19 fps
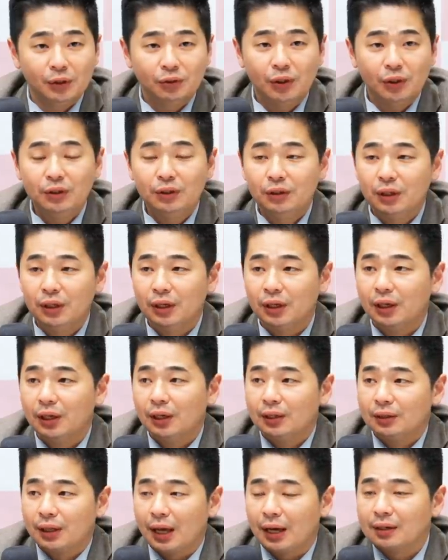최근에
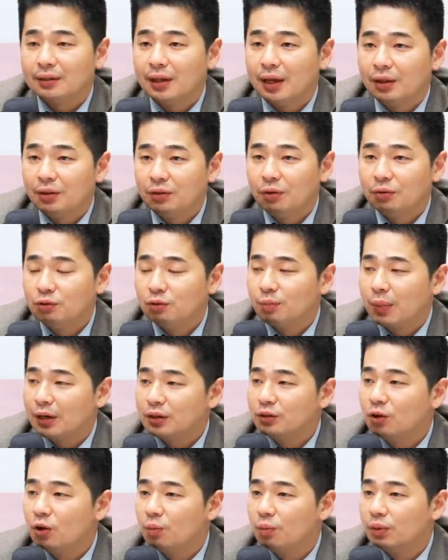다른 엔터주
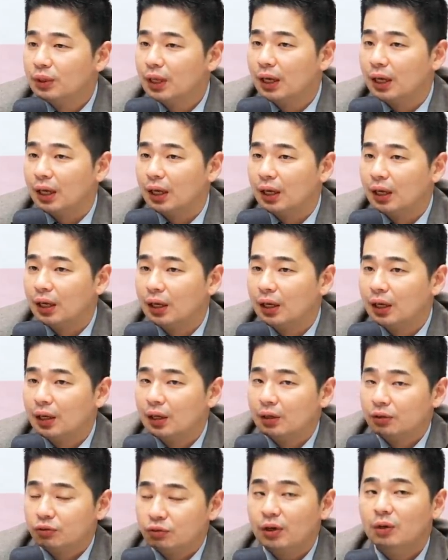빠진 것보다
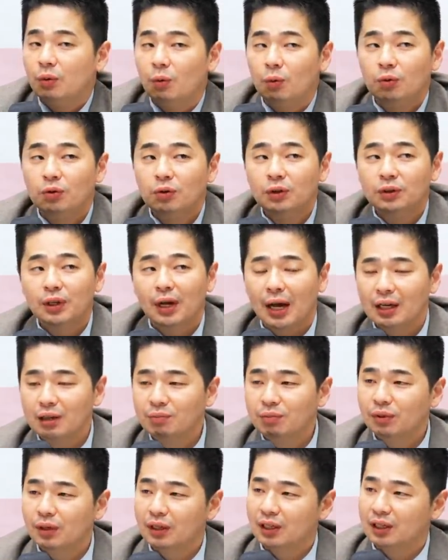최근 오를 때
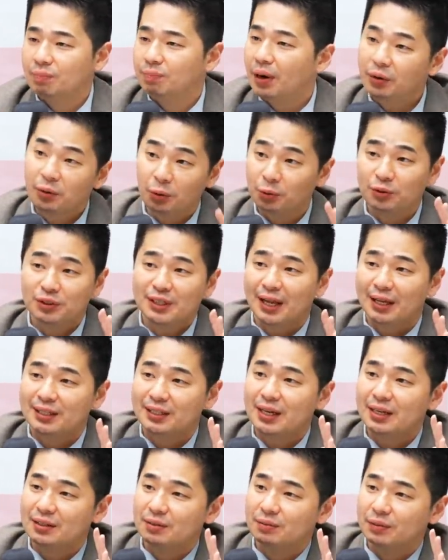하이브가 급하게 오르진
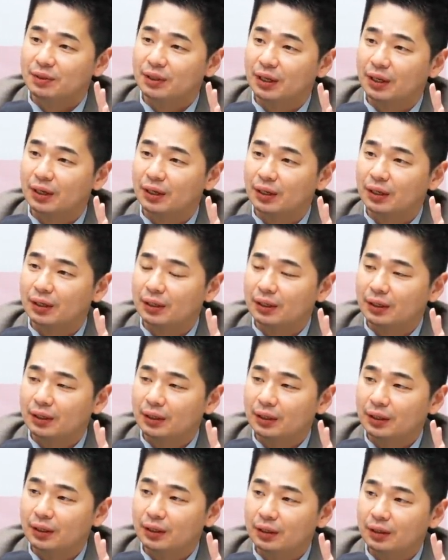않지 않습니까? 음.
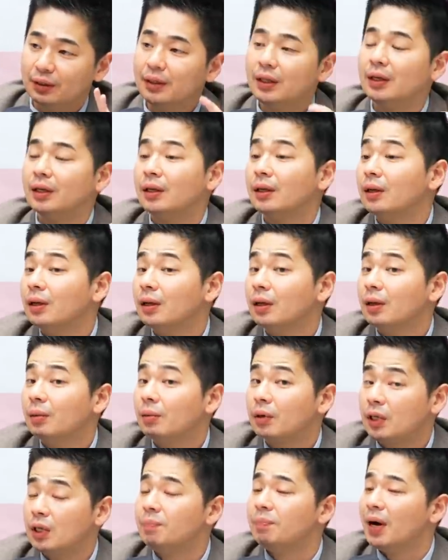근데
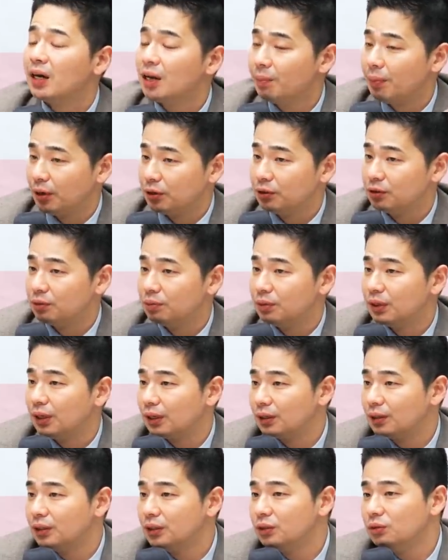급하게 빠졌습니다.
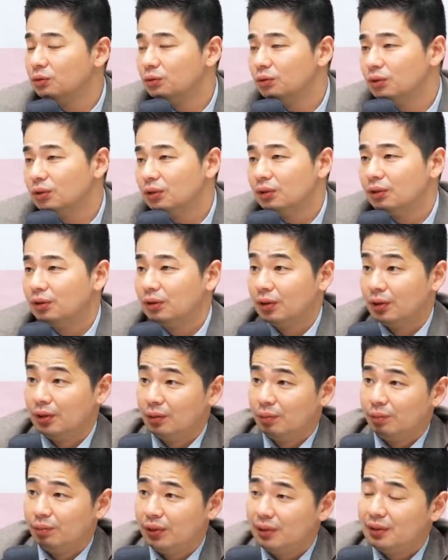그 이유는
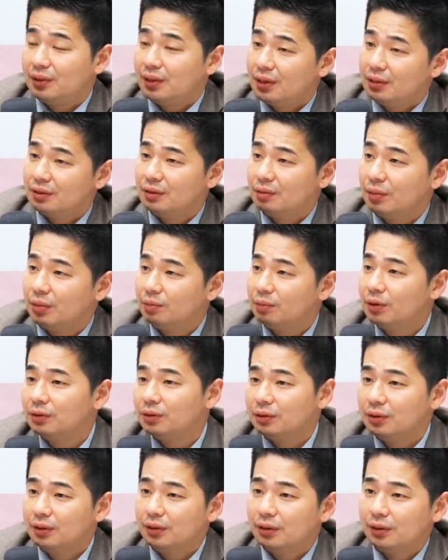BTS
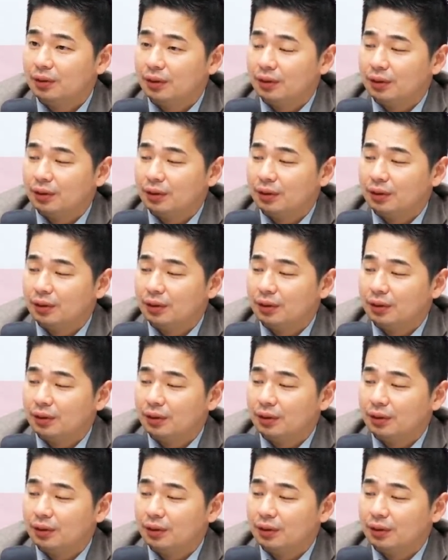멤버들이